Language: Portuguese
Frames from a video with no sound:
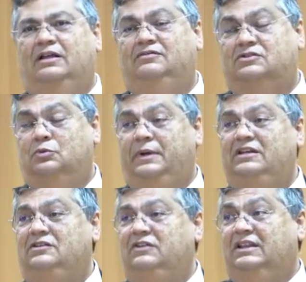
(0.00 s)

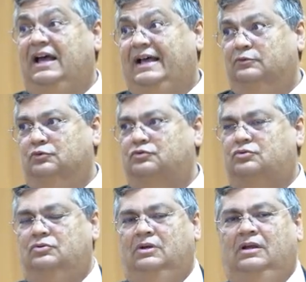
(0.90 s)

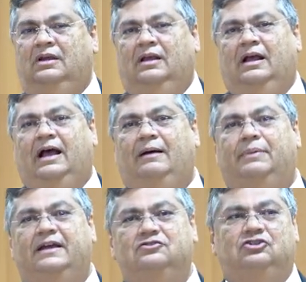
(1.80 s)
superendividados,
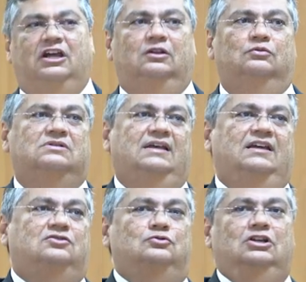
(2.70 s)
abrangendo
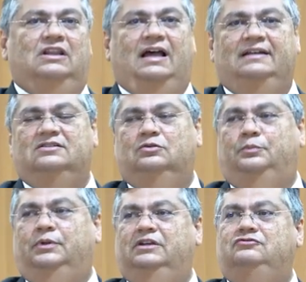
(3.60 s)
seja unidades do
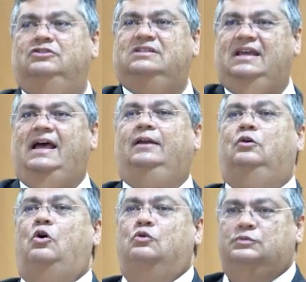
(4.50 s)
Poder
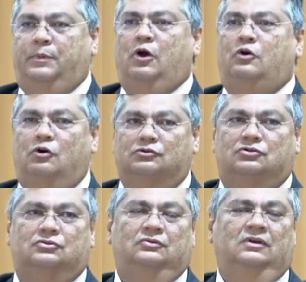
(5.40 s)
Judiciário ou os
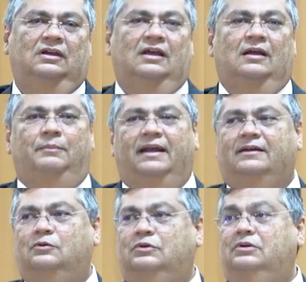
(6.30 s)
PROCONs,
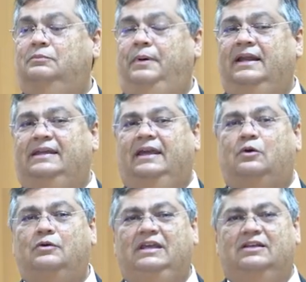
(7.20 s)
para, para que
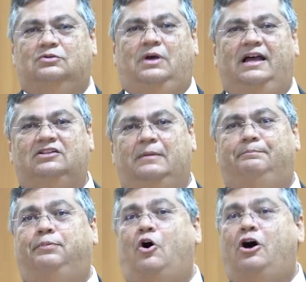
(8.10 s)
com isso haja
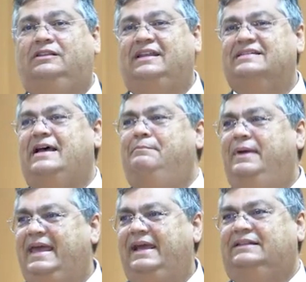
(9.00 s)
portas
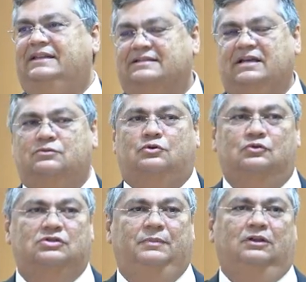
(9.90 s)
abertas aos
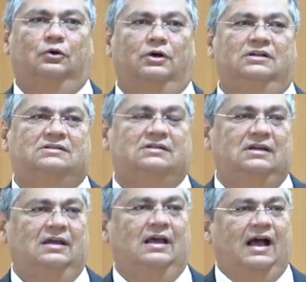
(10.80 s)
consumidores,
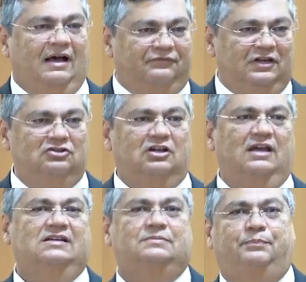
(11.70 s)
a fim de
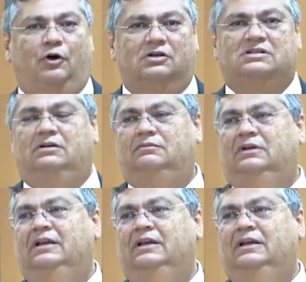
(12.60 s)
que eles possam